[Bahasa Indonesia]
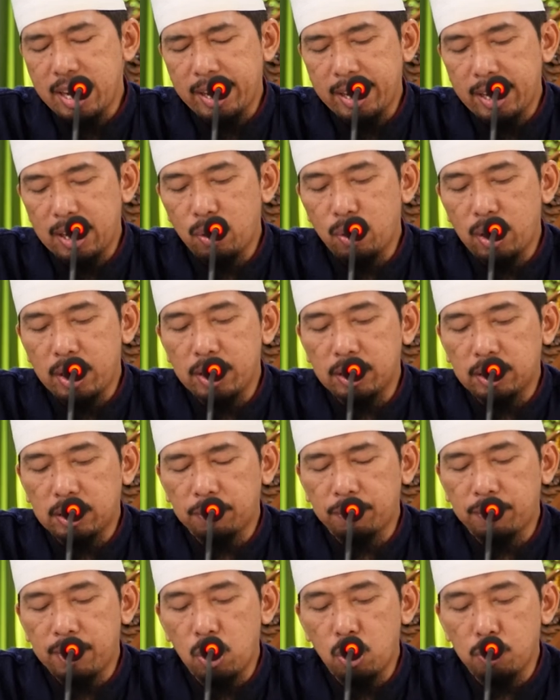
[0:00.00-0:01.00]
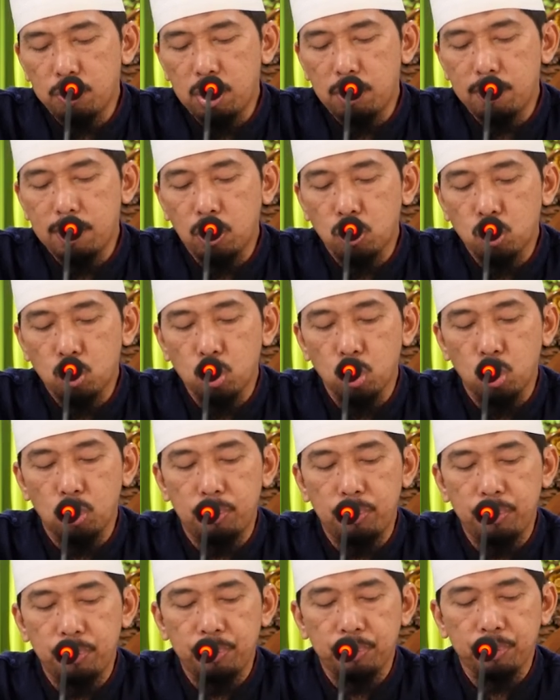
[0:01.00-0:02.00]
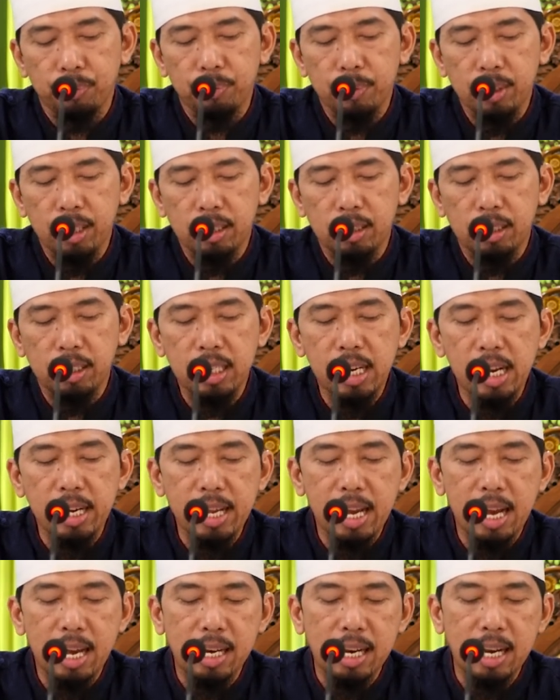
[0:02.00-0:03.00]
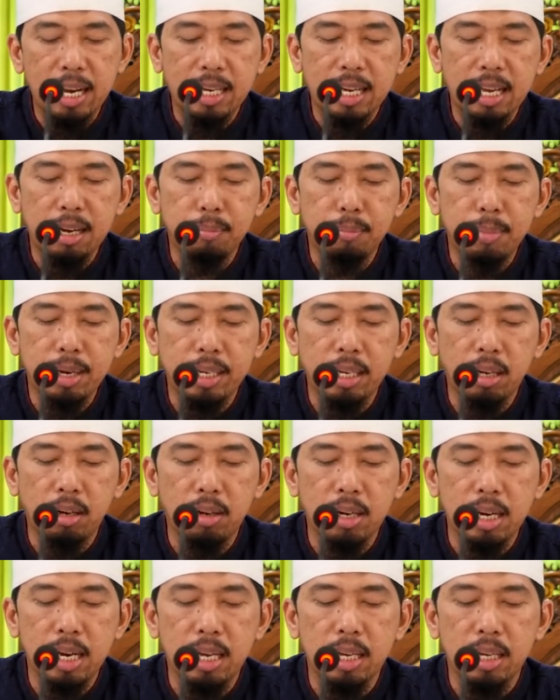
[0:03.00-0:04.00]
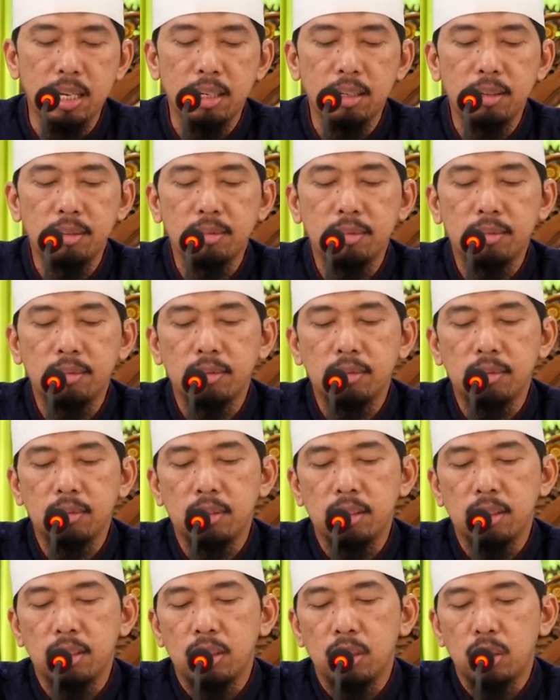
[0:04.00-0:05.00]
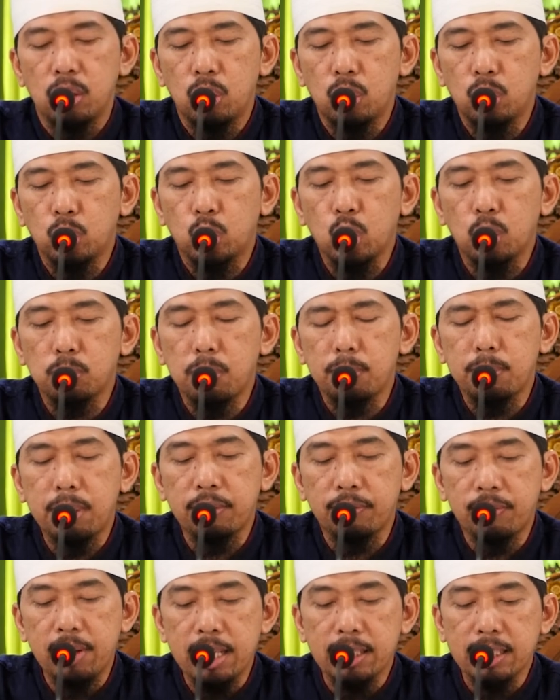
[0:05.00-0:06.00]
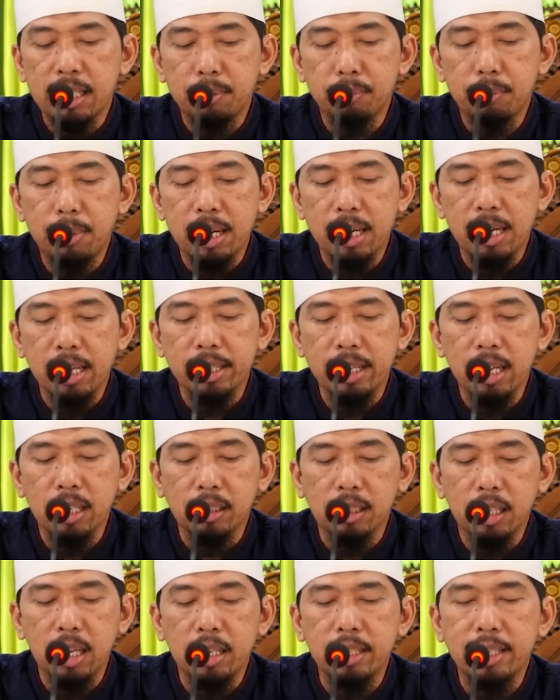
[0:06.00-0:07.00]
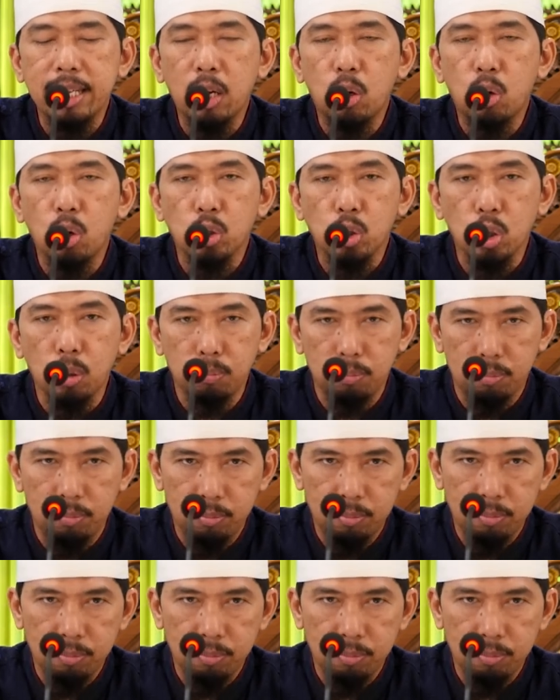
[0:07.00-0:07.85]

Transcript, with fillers: yahilu al bil magsub. Tidak dihalalkan bagi orang untuk memanfaatkan barang yang telah dia gosob.